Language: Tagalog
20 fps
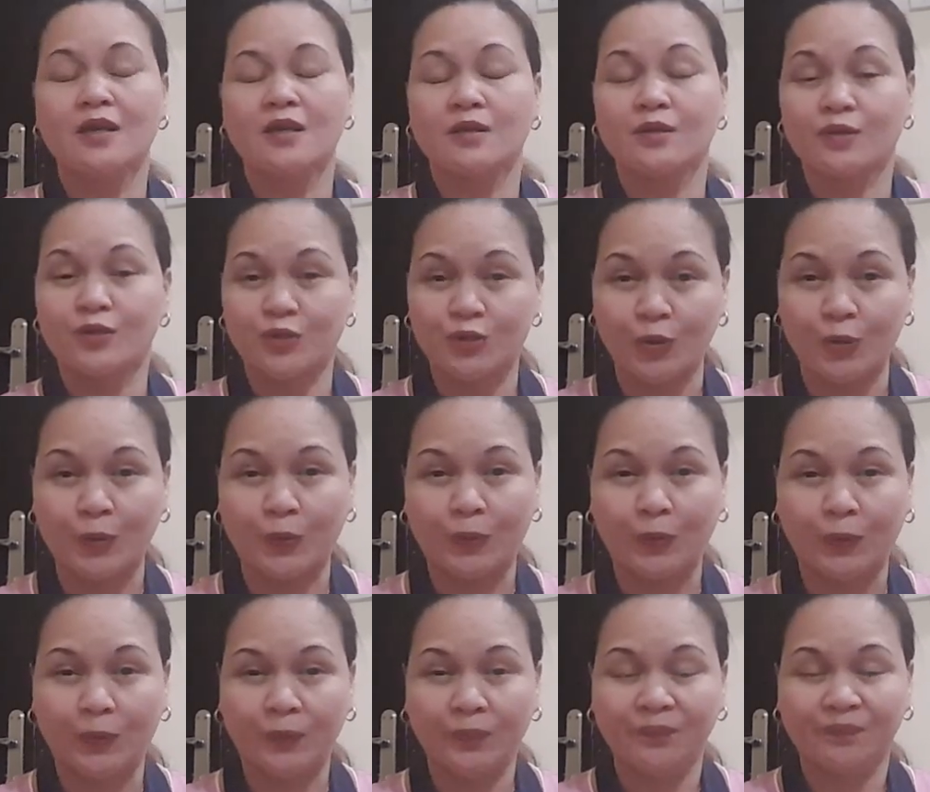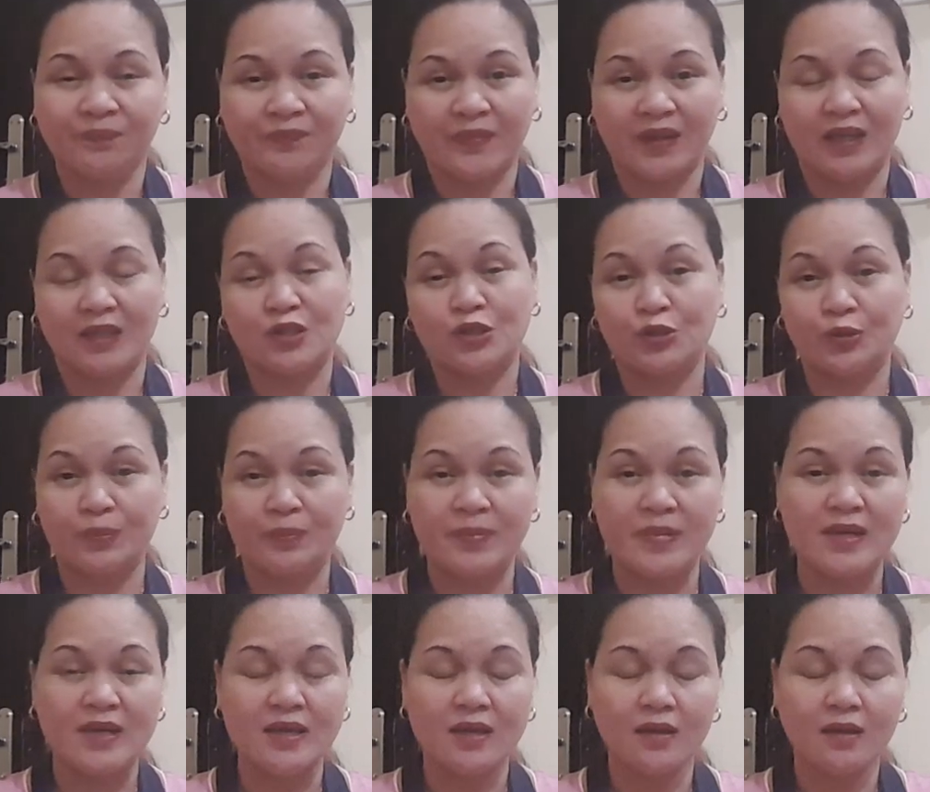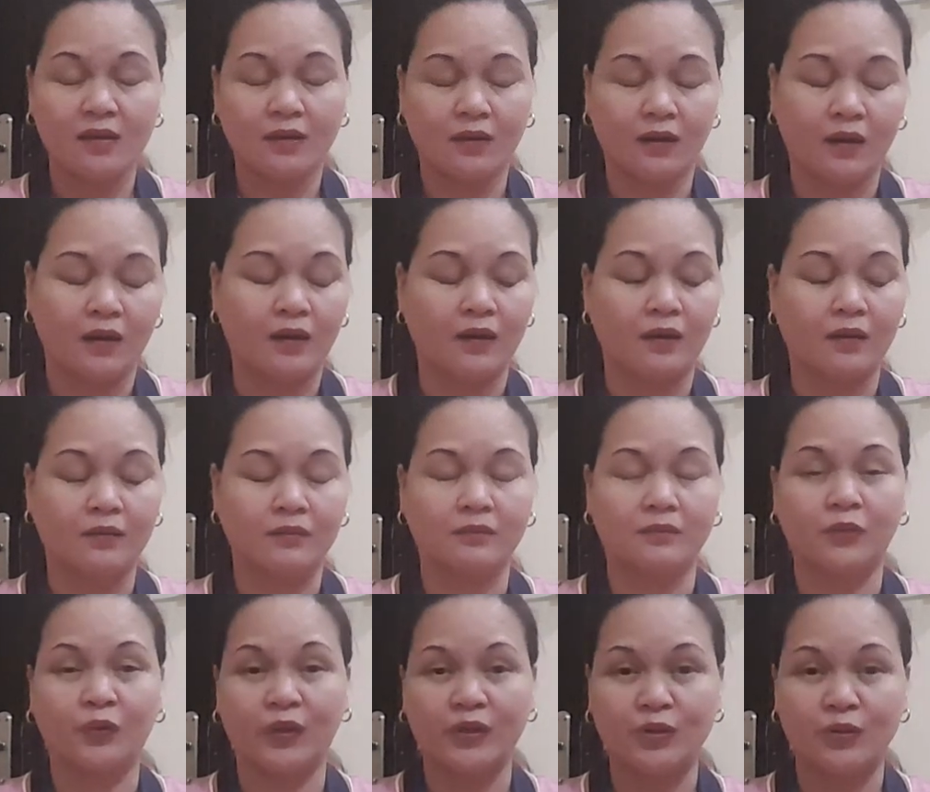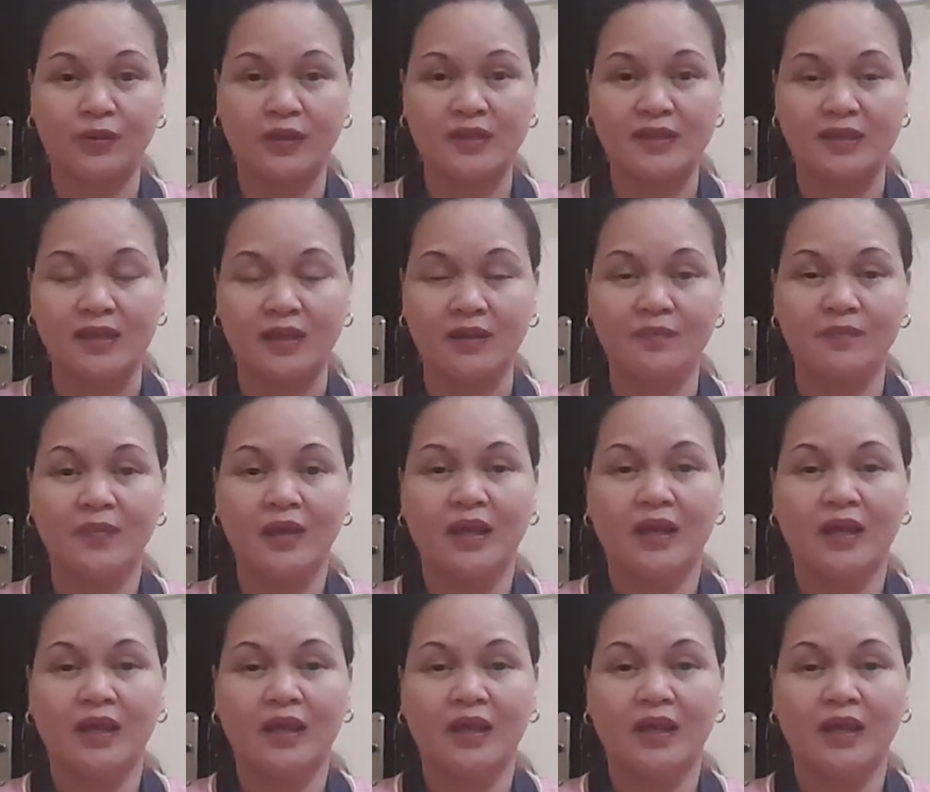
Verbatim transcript: so it should be um, when you receive